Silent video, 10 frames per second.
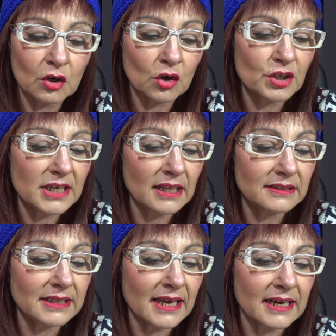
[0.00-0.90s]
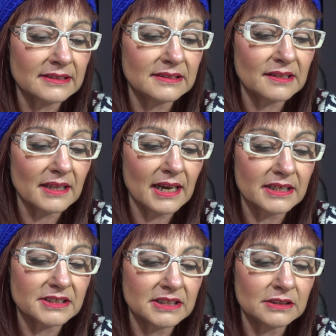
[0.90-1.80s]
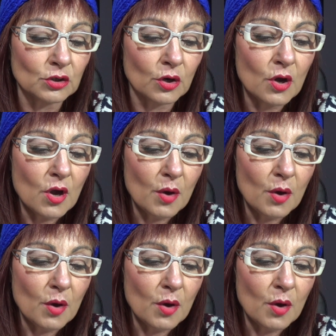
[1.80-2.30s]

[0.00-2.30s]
Royal te garantiza el éxito.